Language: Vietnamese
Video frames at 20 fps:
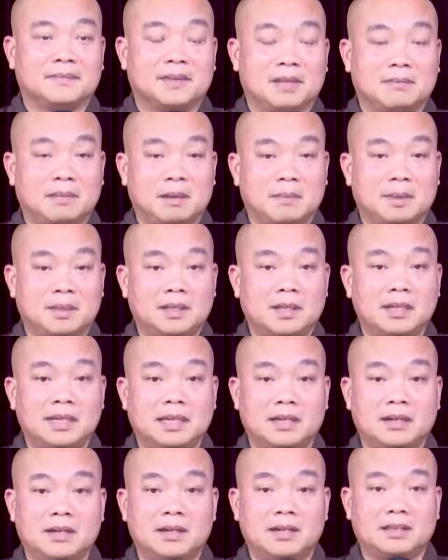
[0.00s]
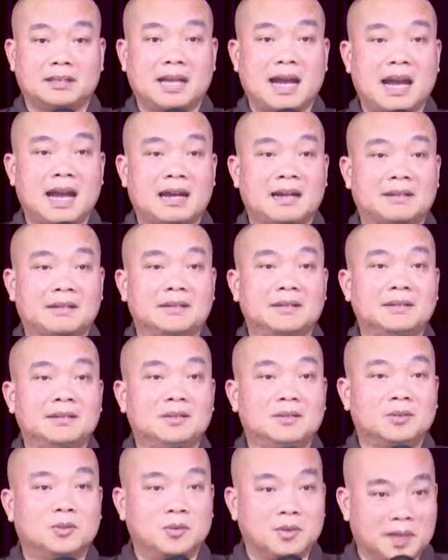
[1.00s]
nhưng mà mới thấy rằng đó là tàn
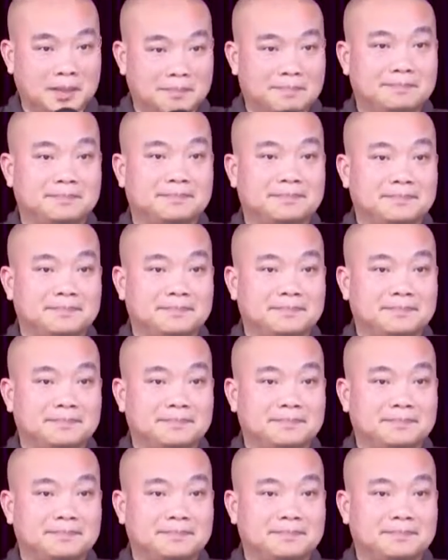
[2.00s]
dư của nghiệp.